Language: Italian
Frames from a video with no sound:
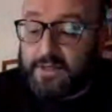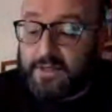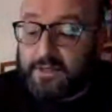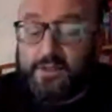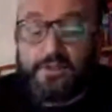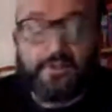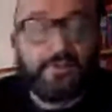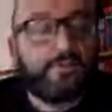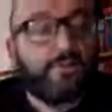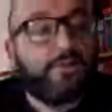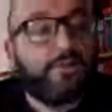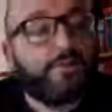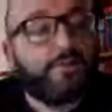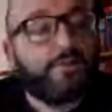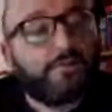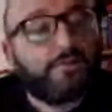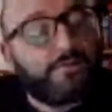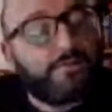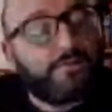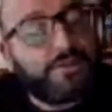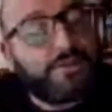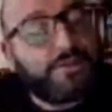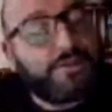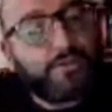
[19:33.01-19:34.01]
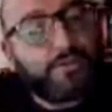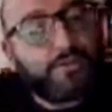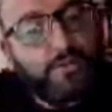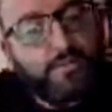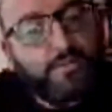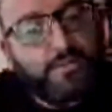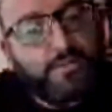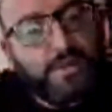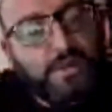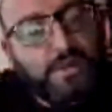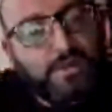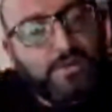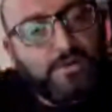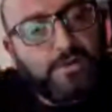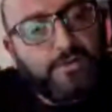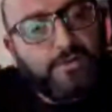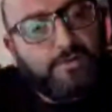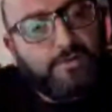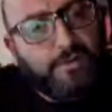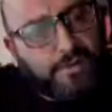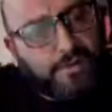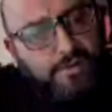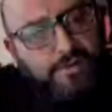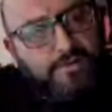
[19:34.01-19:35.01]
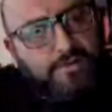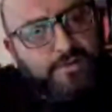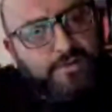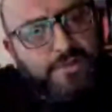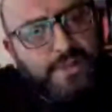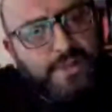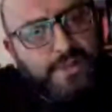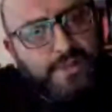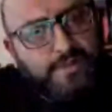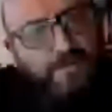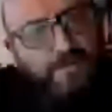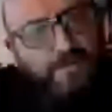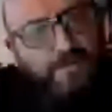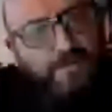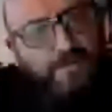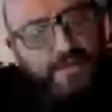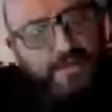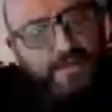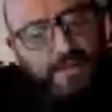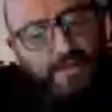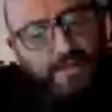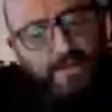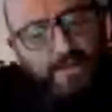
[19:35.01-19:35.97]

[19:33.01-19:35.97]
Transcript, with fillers: non lo so, sono rimasto colpito, devo dire la verità.